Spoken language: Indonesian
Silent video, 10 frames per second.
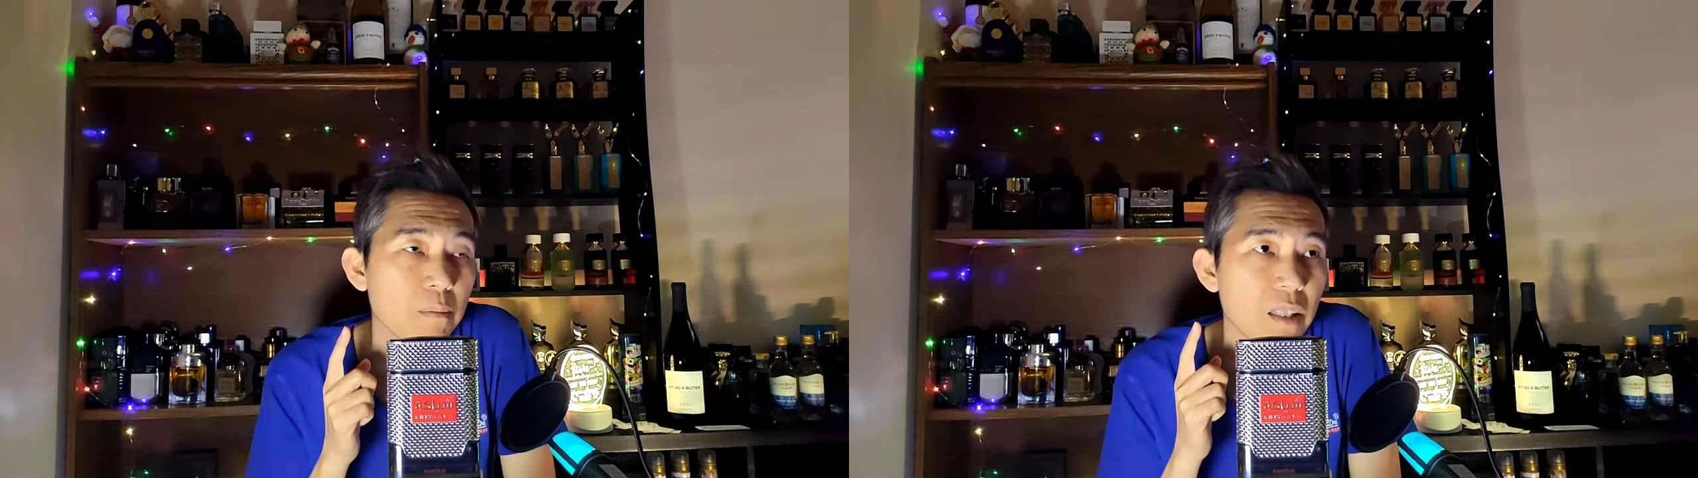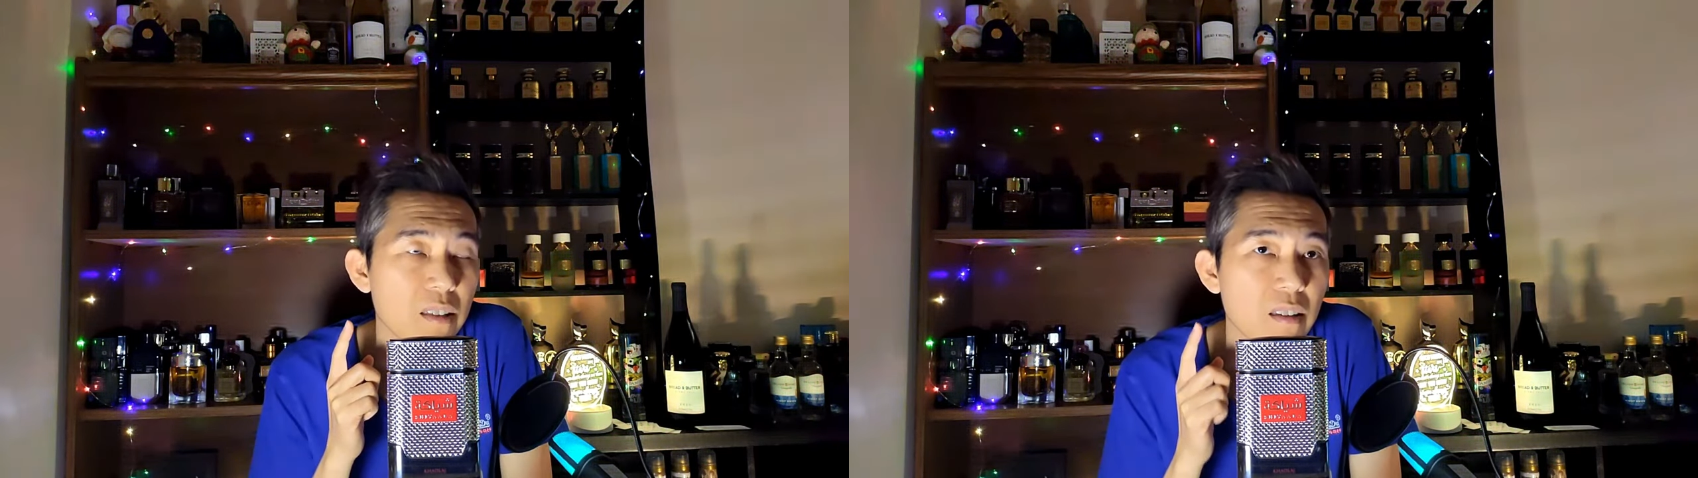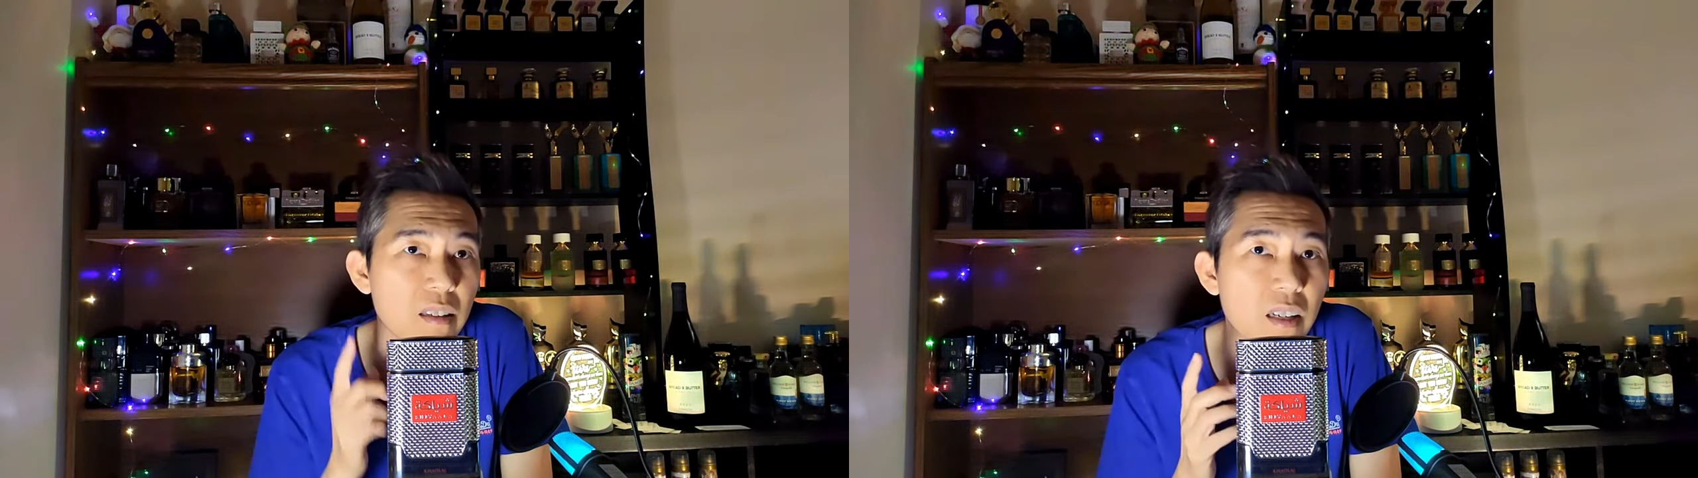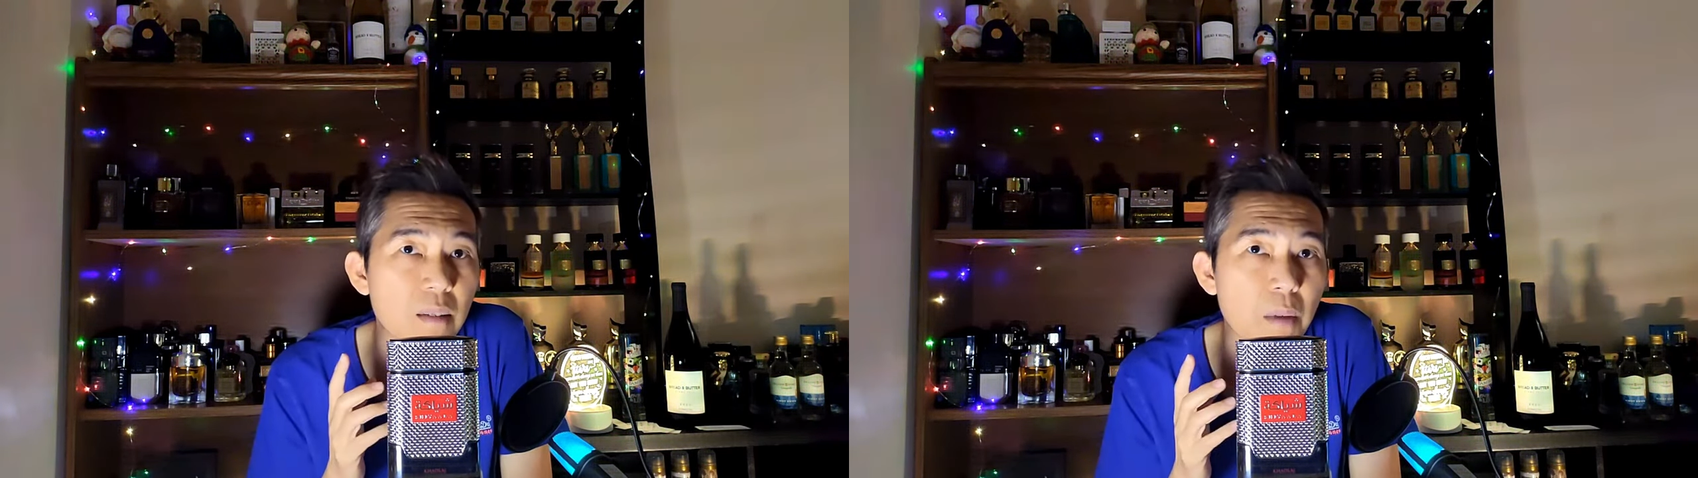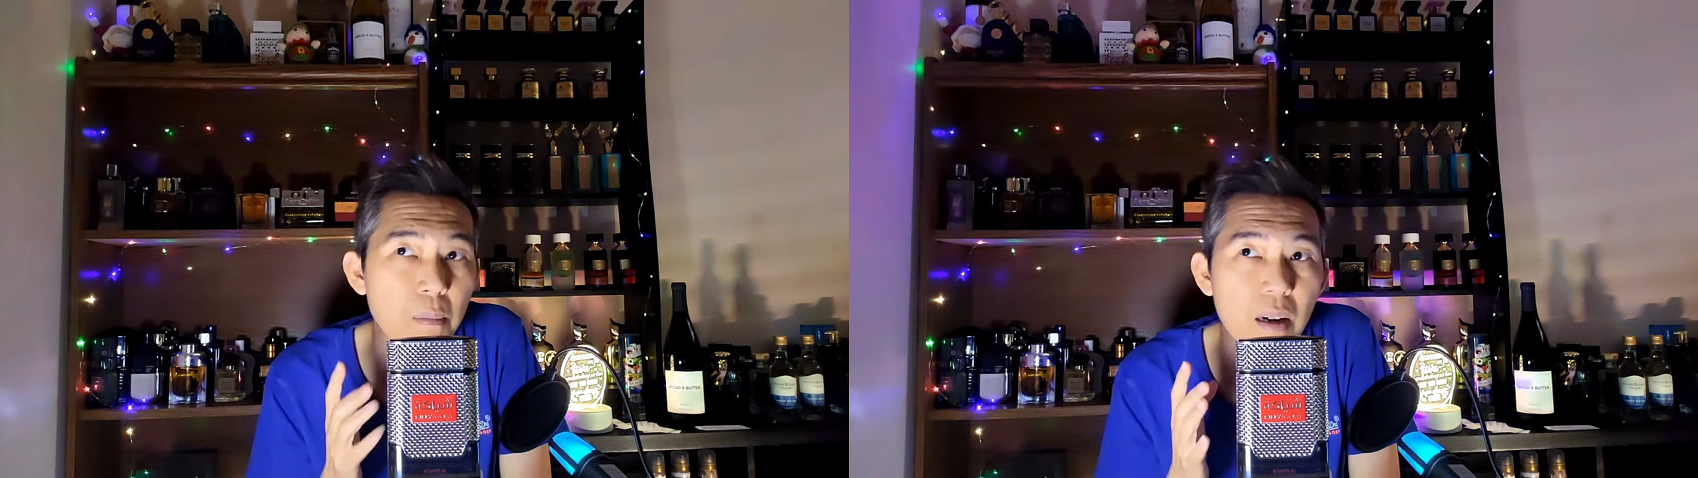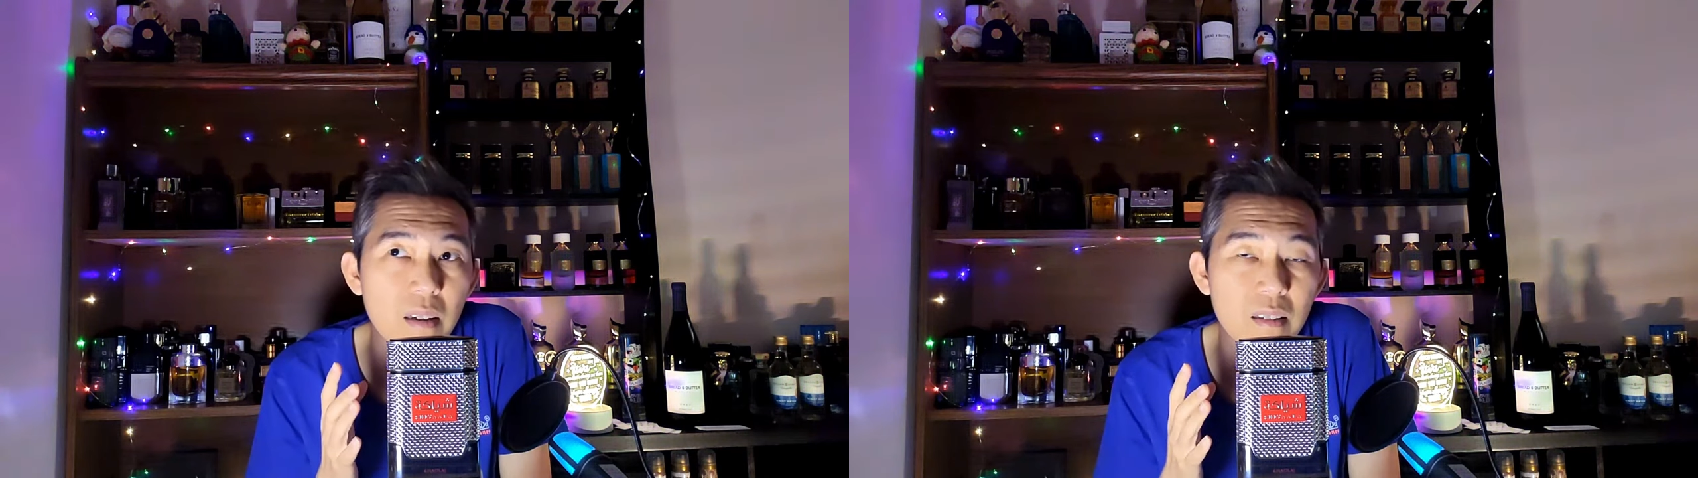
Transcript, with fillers: Man sendiri memang